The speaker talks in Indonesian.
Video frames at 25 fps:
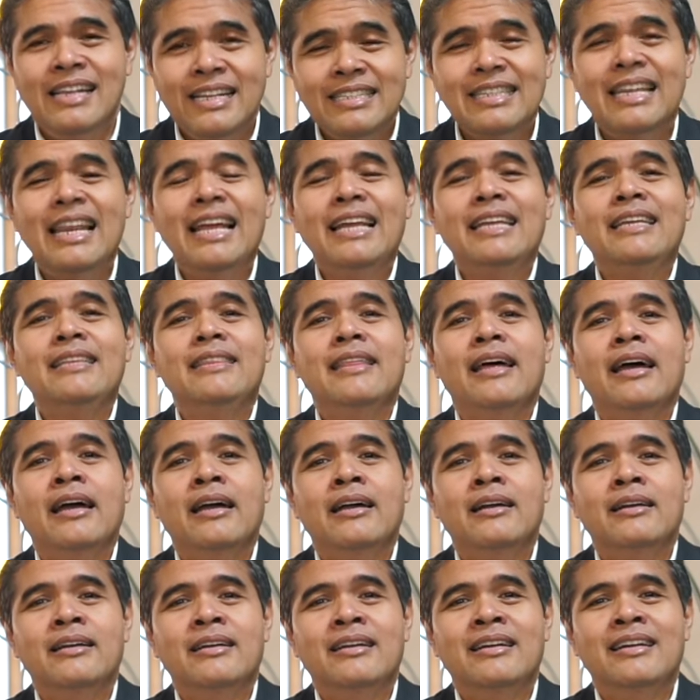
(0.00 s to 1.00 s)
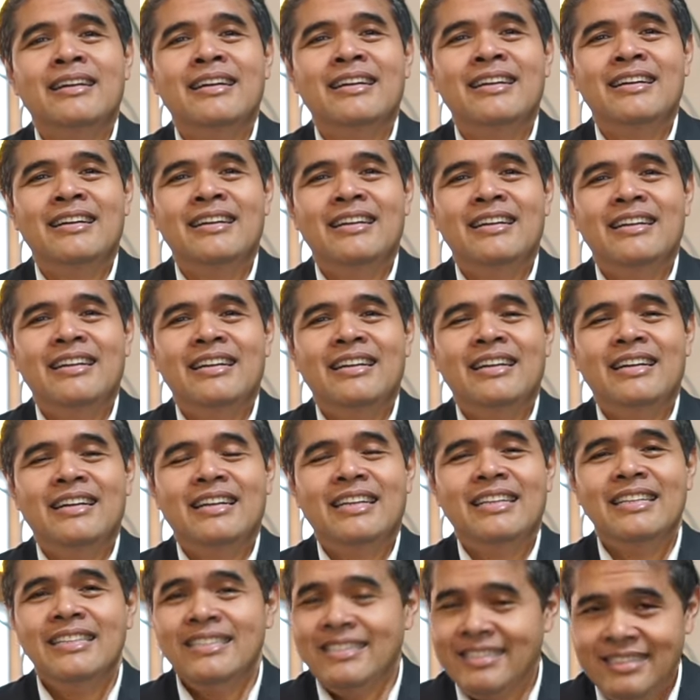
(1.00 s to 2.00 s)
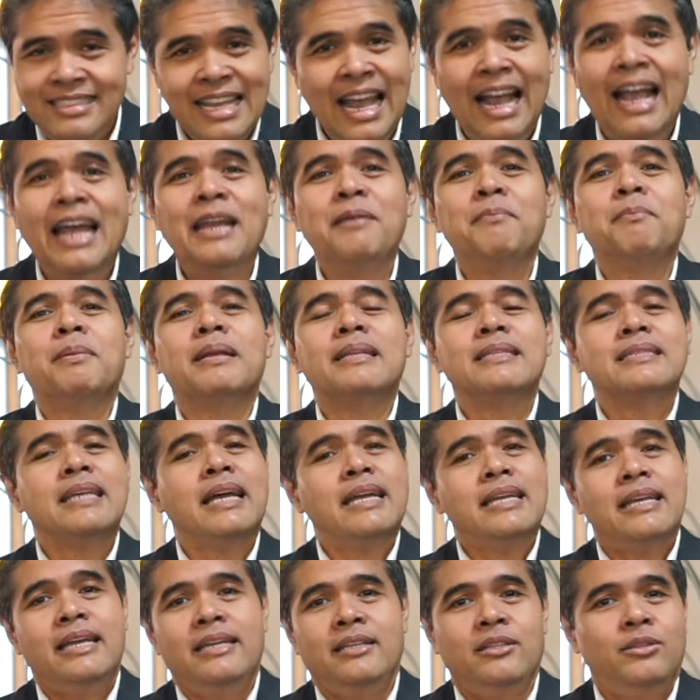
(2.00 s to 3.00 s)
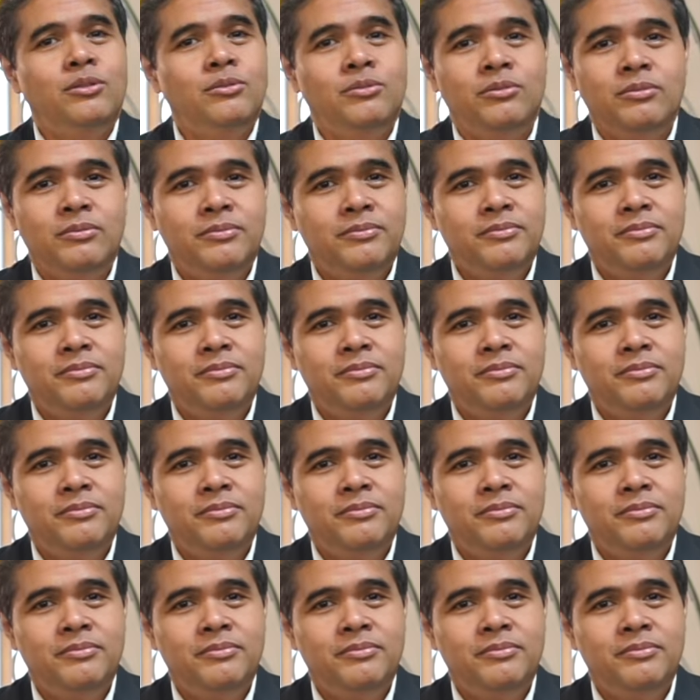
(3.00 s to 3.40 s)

yang salah kita. Jangan percaya itu.